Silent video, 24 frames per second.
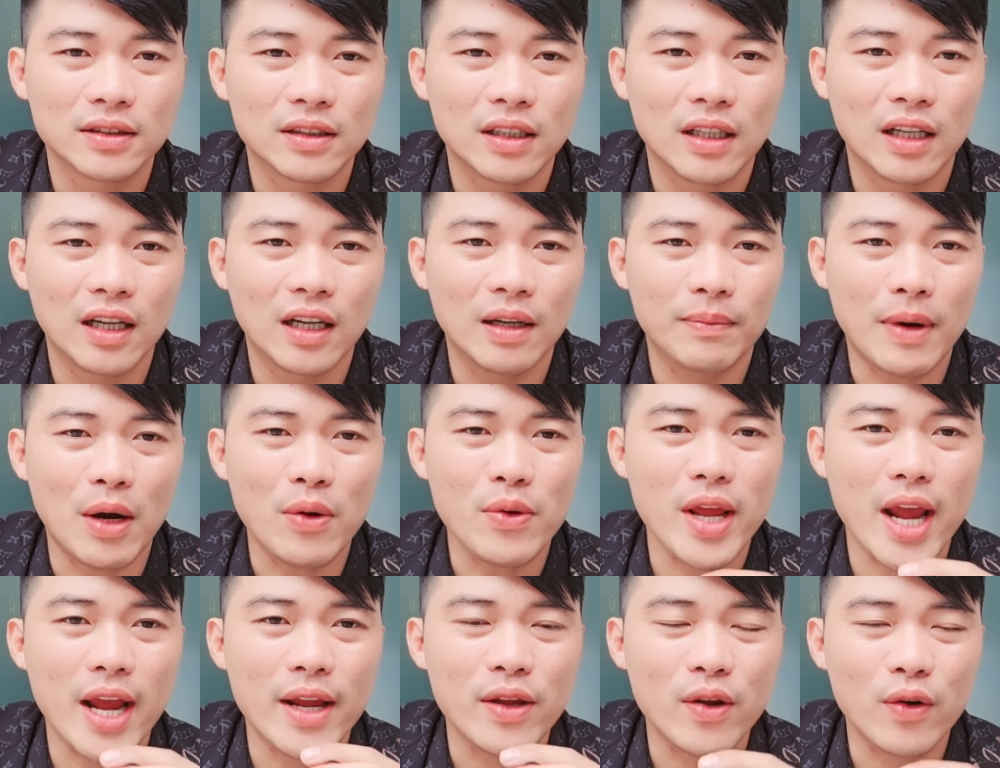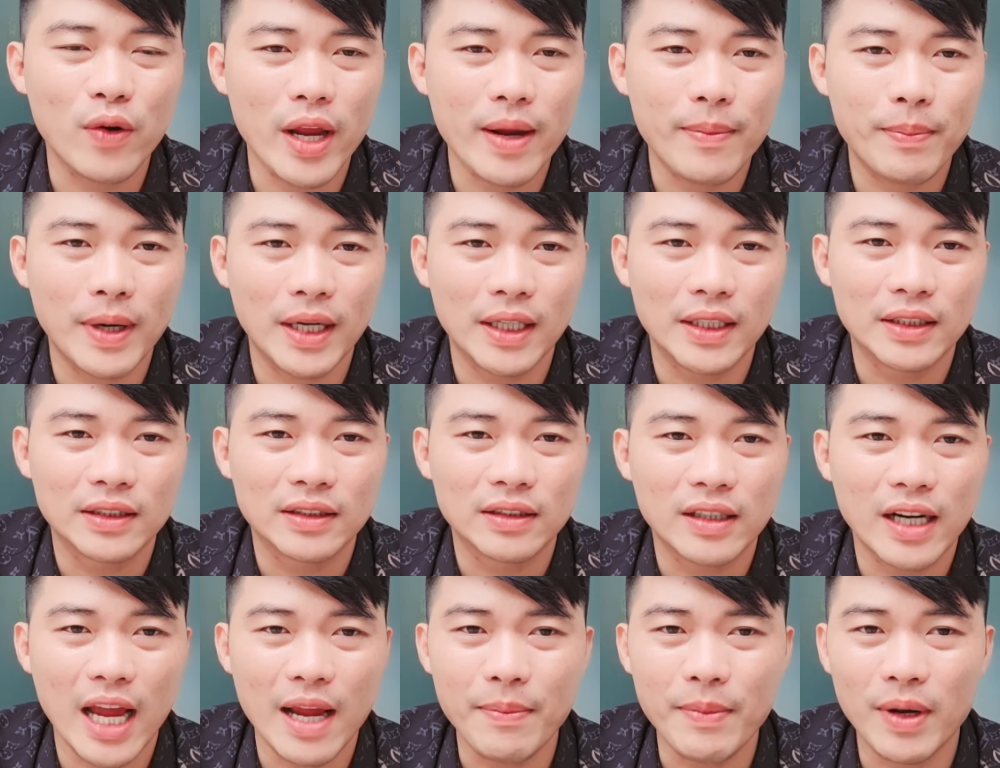à, bảo vệ cho em mình
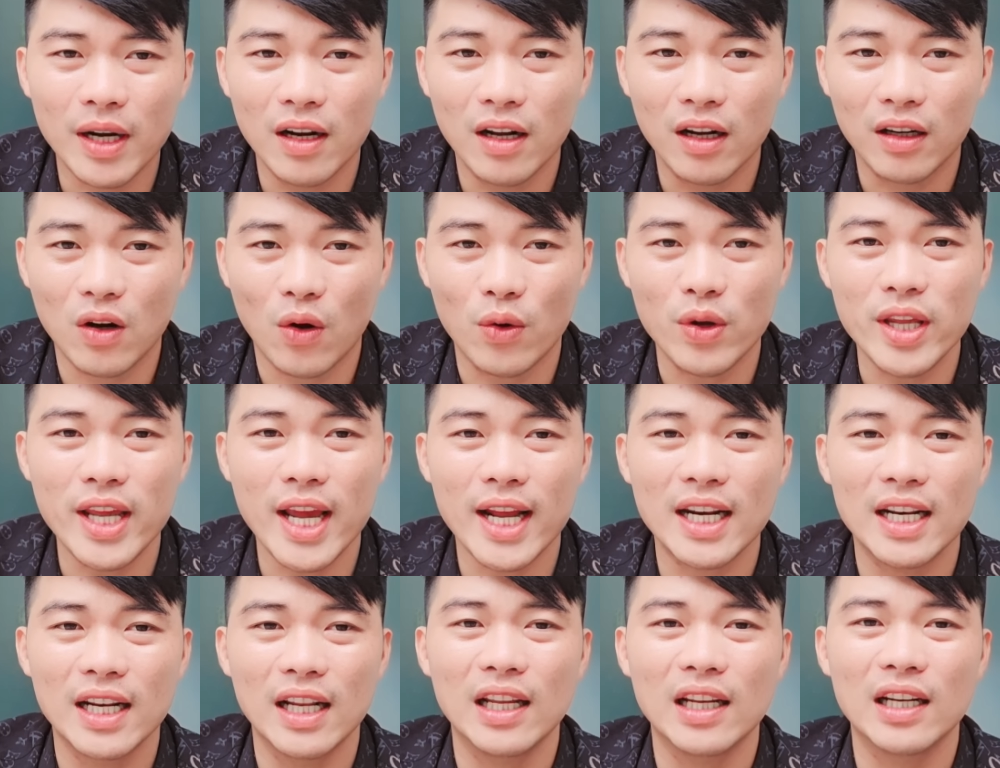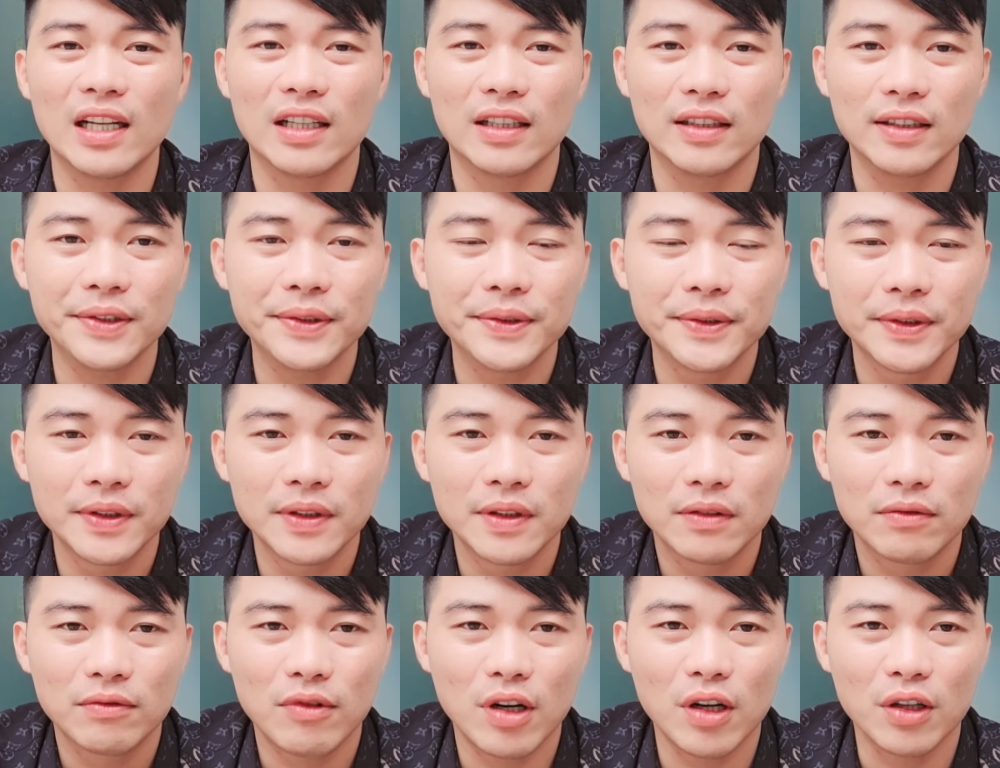để mình được nổi danh lên nữa
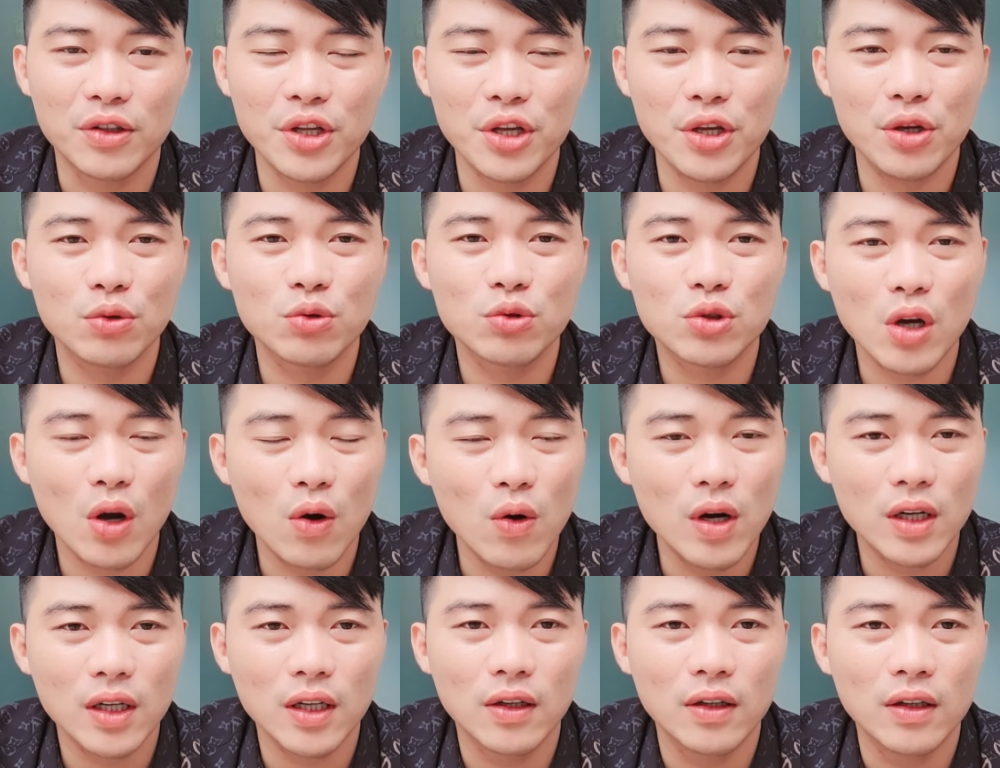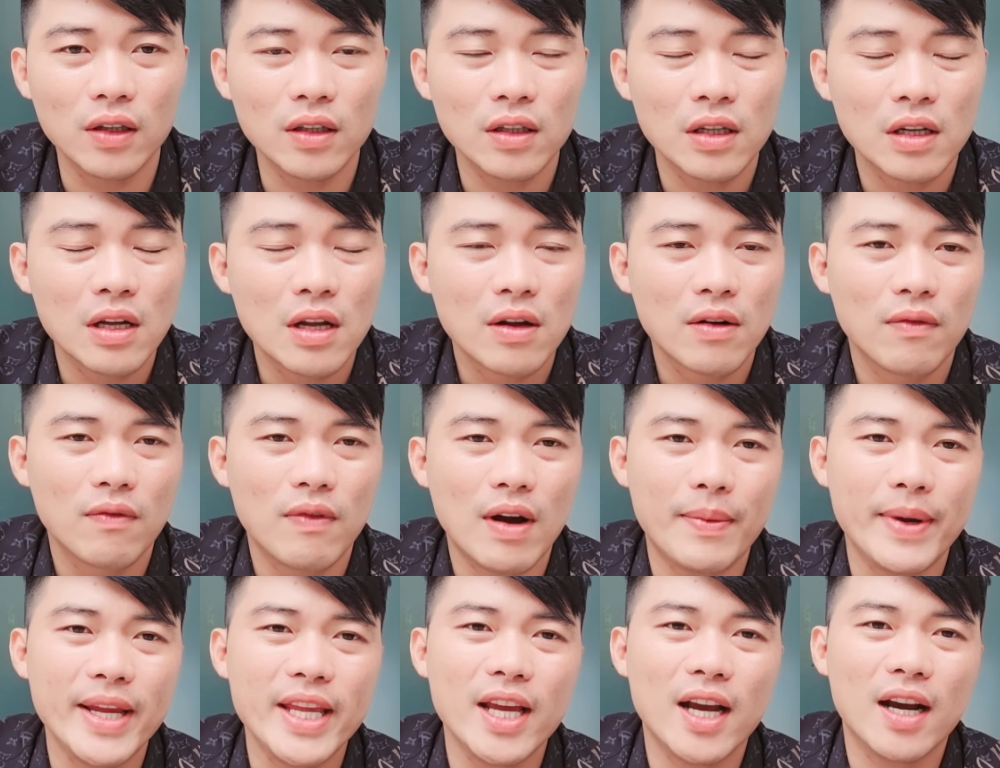và được nhiều show hơn nữa
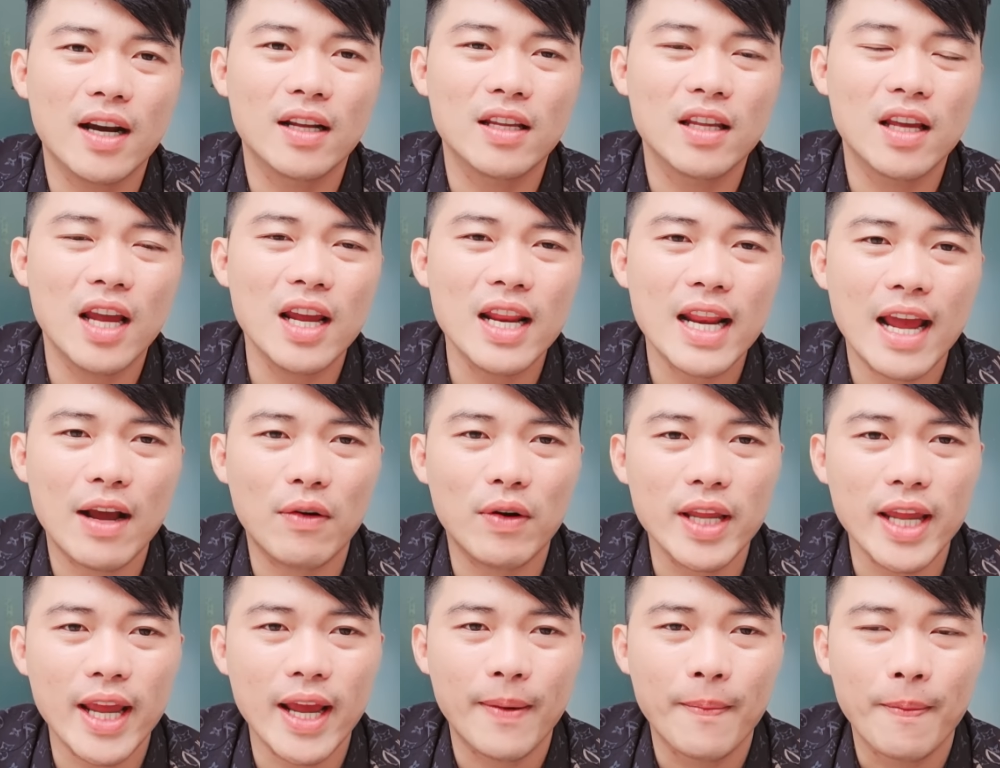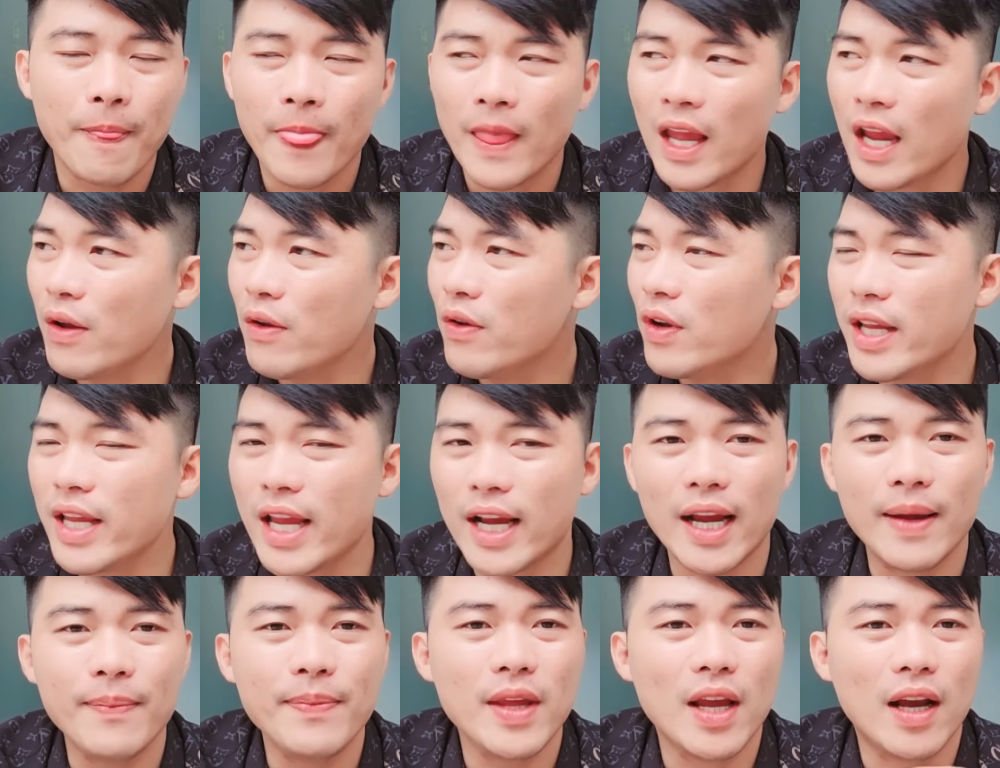và bây giờ như thế nào cả nhà thế những nhà
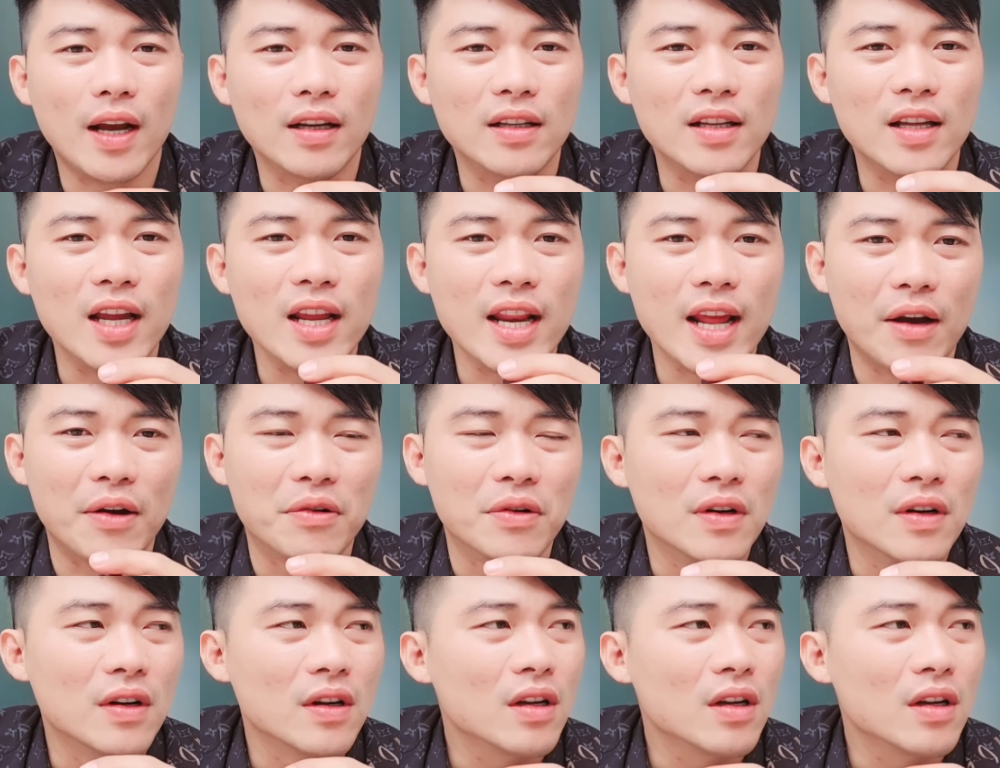cảm nhận như thế nào